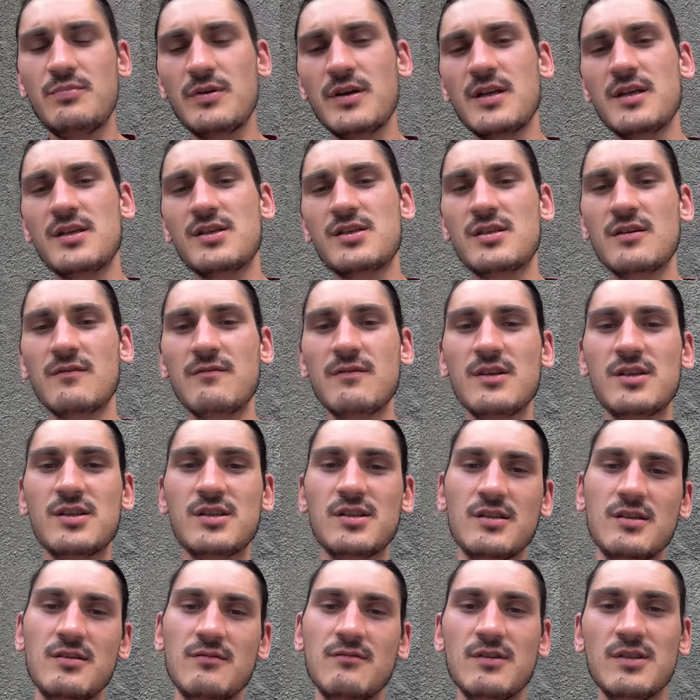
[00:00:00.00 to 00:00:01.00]
прилично,
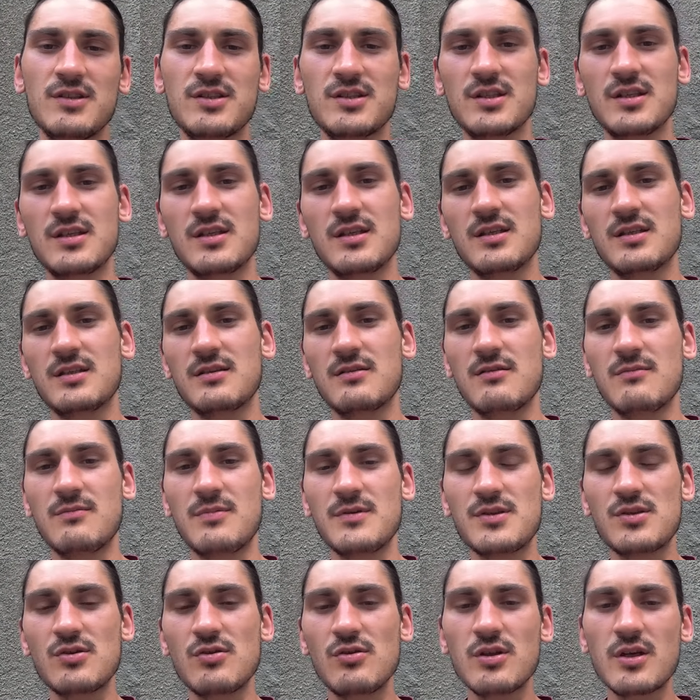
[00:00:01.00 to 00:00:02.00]
выше, выше этого
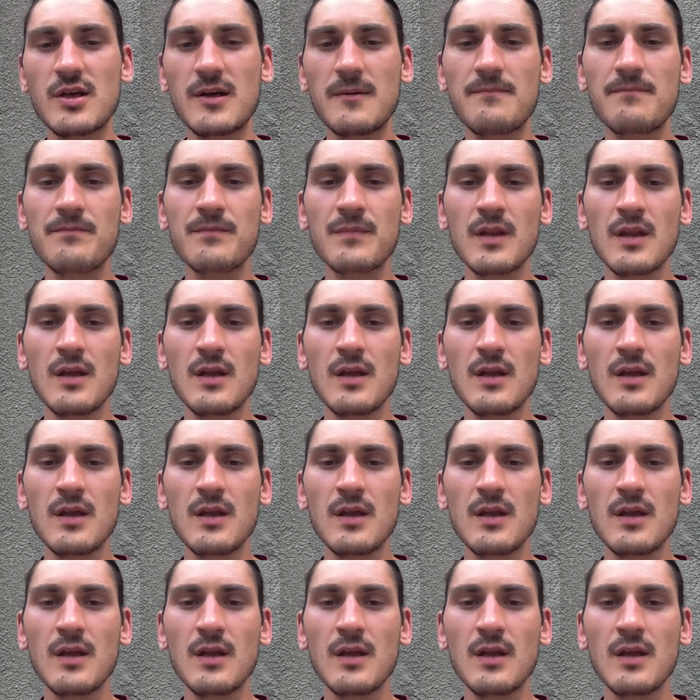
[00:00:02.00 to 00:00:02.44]
поселка.